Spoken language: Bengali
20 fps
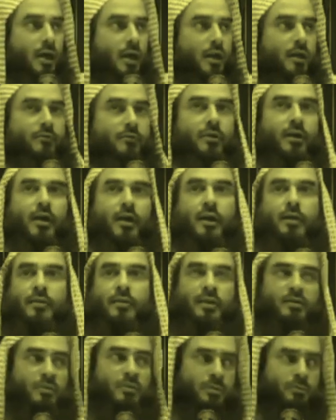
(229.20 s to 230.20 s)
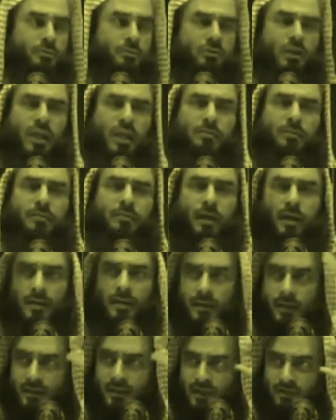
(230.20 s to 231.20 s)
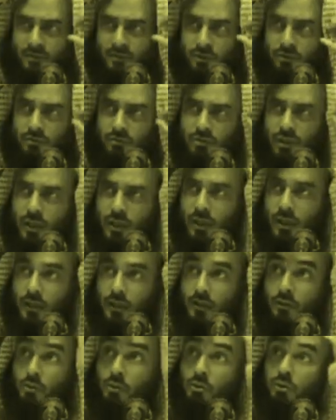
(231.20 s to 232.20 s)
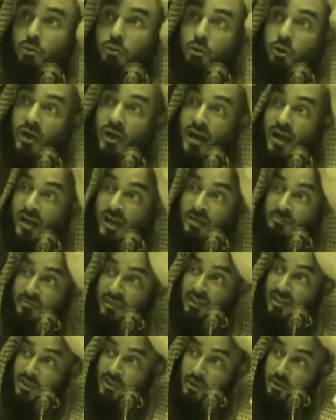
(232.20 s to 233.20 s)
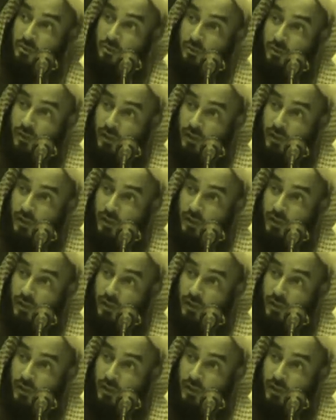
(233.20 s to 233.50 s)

হানাফিরা আলাদা নামাজ পড়তো এইভাবে আলাদা আলাদা নামাজ হইতো কত খারাপ দৃশ্য